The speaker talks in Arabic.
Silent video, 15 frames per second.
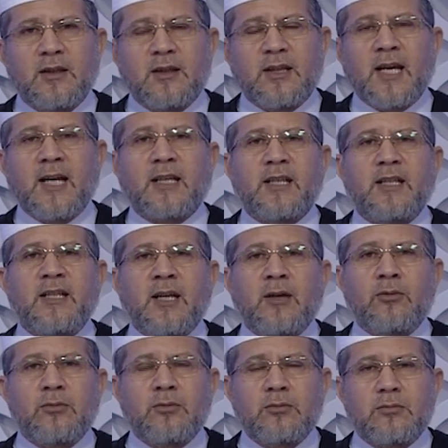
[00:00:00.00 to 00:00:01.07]
لكن
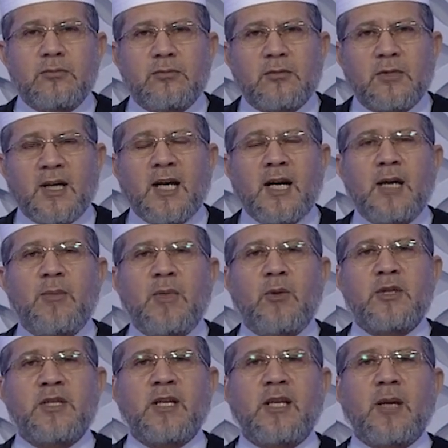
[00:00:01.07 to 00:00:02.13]
لو قام
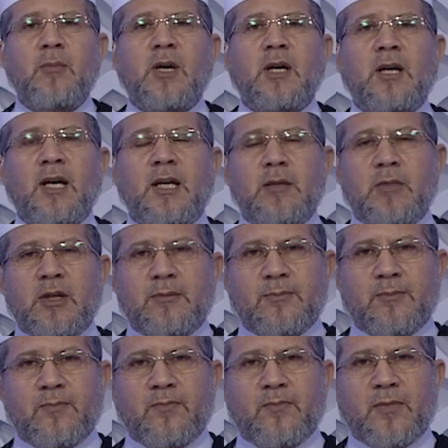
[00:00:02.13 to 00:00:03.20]
واستتم قائما
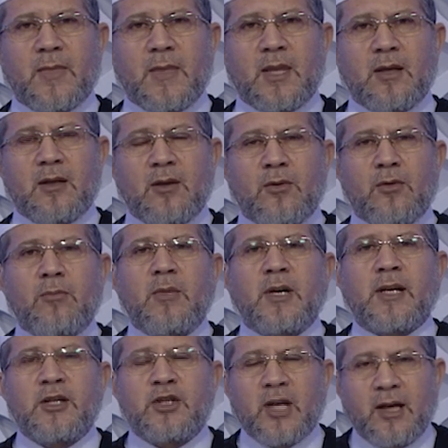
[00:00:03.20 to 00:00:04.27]
ثم
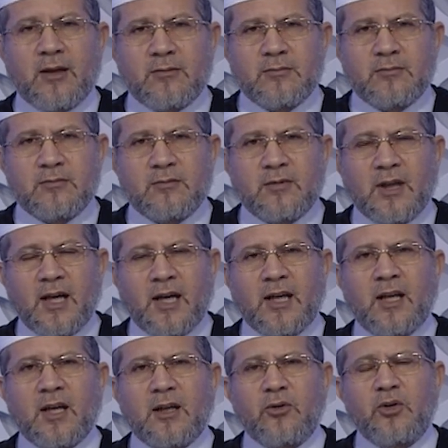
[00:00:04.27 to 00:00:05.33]
رجع
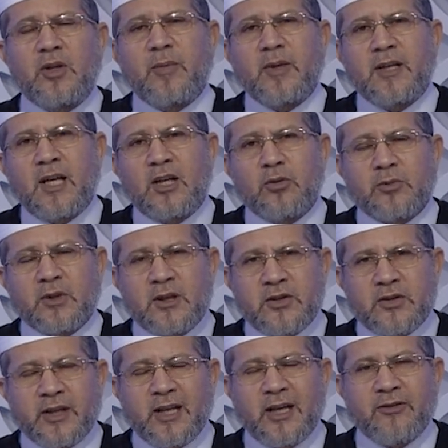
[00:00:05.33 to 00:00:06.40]
على قول من لا يبطل
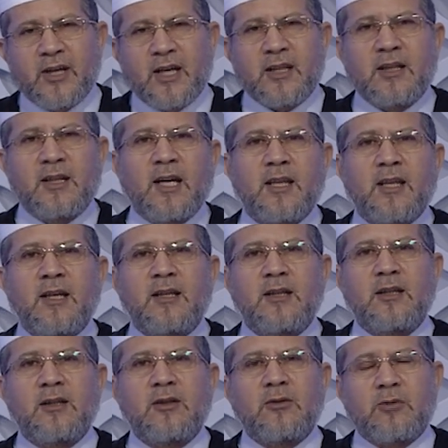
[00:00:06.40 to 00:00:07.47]
الصلاة في هذه اللحظة
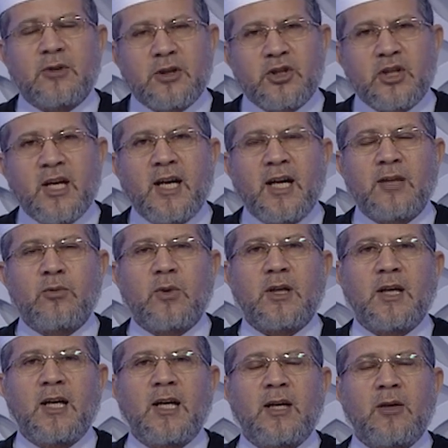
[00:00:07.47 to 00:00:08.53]
وتشهد
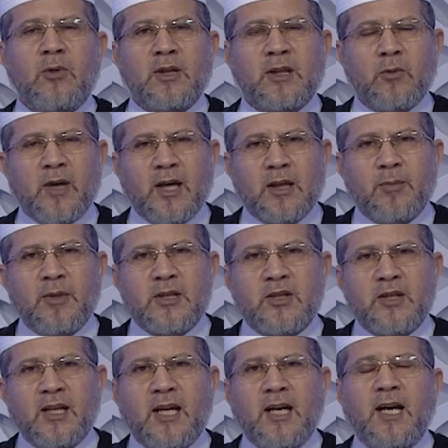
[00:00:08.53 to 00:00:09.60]
وقاء وأكمل
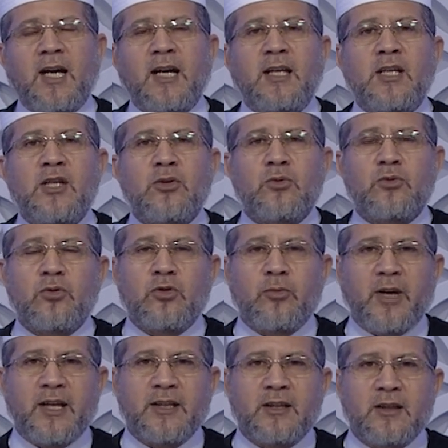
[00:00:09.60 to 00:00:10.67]
الصلاة عليه سجود
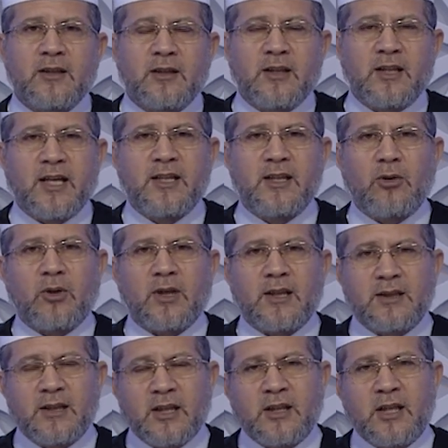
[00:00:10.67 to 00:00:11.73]
بعدي لأنه
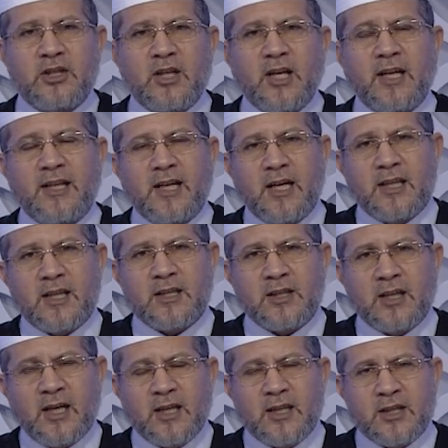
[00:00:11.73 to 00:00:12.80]
قد نتج عن هذا
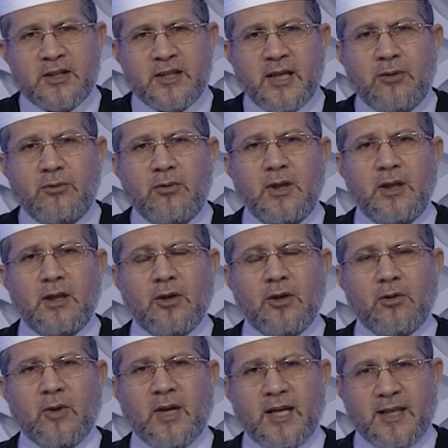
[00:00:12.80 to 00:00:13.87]
هذا السهو
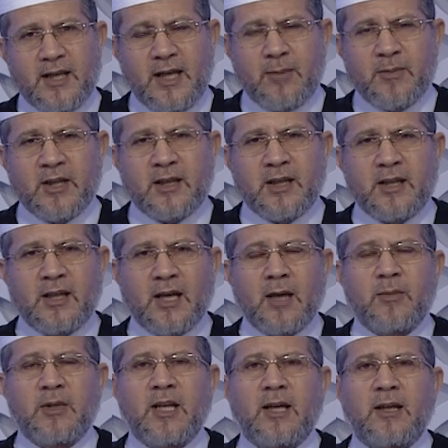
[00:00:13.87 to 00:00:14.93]
وهذا العمل الذي
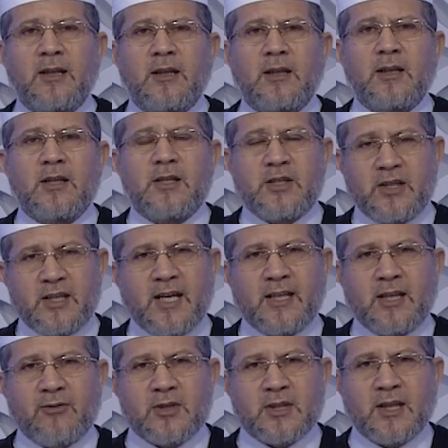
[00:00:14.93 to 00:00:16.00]
عمله
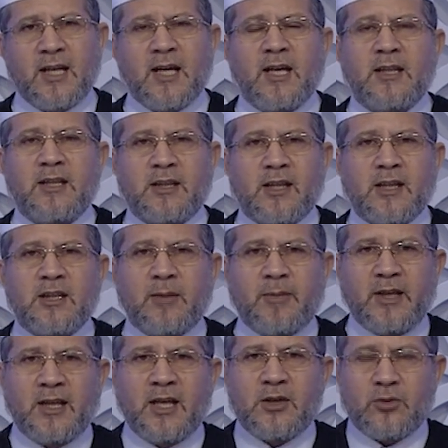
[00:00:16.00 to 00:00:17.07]
زيادة في الصلاة
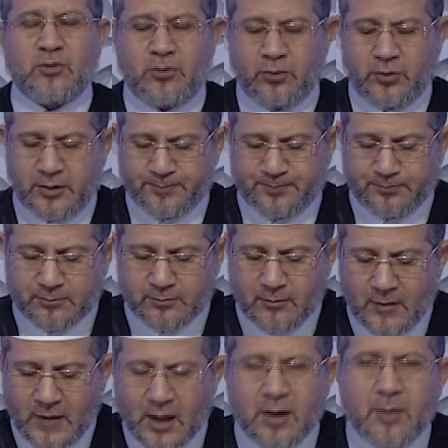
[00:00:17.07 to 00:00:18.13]
يترتب عليها سجود
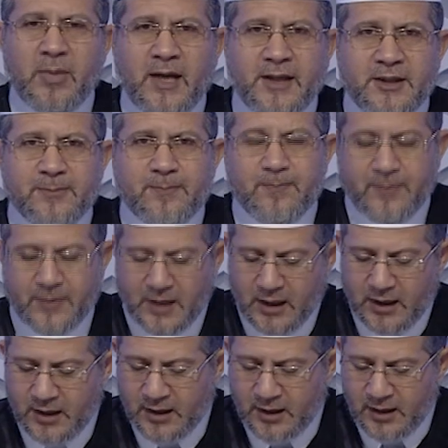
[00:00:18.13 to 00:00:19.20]
بعدي
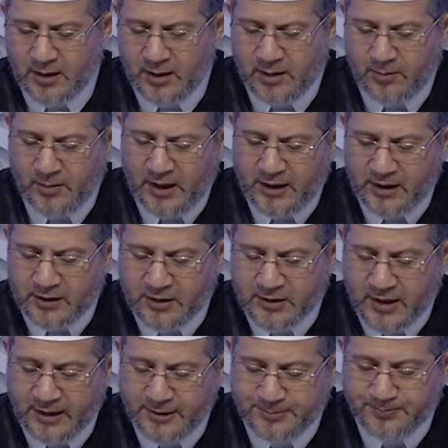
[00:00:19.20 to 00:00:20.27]
آه، معنا
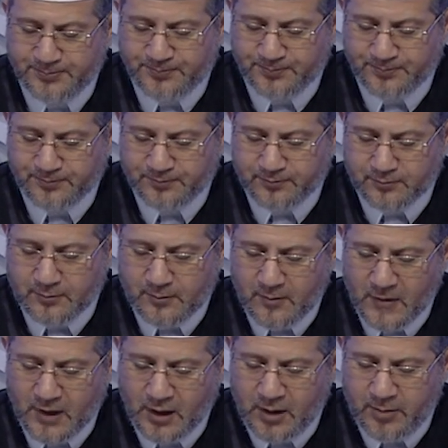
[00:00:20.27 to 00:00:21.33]
اتصال
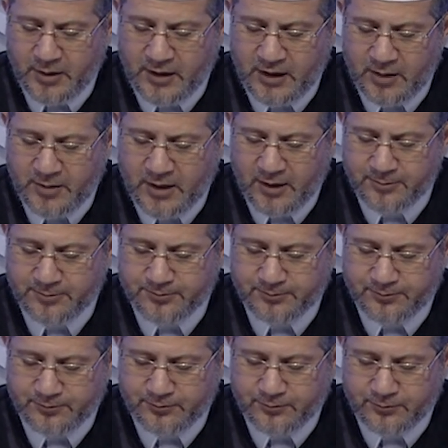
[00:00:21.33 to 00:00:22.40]
من ليبيا
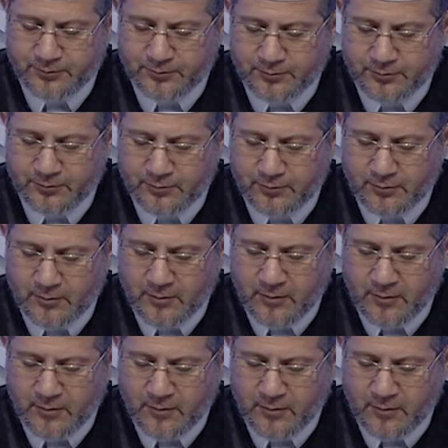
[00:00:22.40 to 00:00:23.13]
اهلا